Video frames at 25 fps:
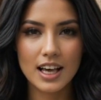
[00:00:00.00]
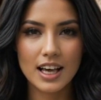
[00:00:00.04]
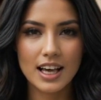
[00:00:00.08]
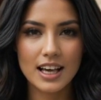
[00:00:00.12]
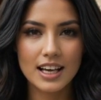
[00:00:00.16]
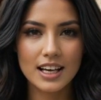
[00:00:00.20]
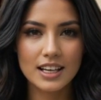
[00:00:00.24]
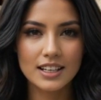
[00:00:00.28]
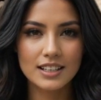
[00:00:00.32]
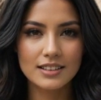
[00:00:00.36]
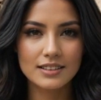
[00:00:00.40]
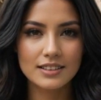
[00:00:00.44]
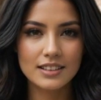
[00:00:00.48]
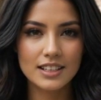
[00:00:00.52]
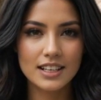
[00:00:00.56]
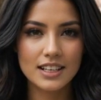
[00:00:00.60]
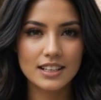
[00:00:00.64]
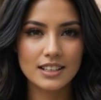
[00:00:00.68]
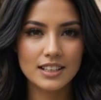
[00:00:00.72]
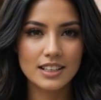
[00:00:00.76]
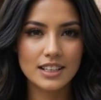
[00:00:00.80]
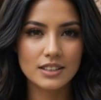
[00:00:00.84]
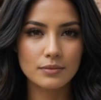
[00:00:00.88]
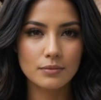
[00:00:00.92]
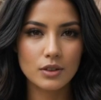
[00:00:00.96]
la raíz de
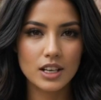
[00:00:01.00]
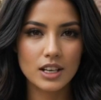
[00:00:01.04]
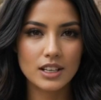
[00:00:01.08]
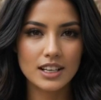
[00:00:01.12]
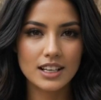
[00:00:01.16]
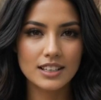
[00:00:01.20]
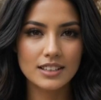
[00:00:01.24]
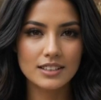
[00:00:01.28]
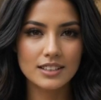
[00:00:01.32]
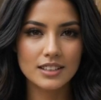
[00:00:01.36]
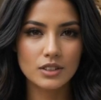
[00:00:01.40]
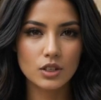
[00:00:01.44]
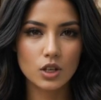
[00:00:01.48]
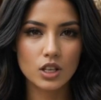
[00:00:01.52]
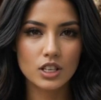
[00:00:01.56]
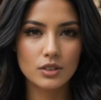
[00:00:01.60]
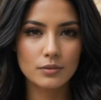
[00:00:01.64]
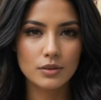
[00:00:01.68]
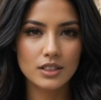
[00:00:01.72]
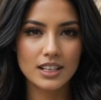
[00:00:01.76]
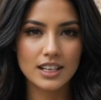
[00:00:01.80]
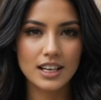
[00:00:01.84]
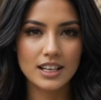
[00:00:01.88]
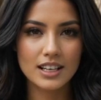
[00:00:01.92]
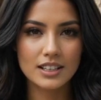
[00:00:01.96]
jengibre, según
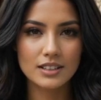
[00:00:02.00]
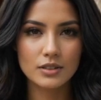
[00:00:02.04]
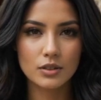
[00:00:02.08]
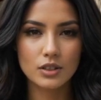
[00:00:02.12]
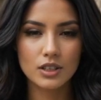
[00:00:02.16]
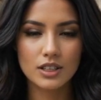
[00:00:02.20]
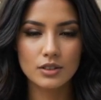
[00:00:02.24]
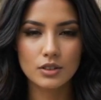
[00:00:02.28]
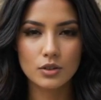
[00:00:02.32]
investigaciones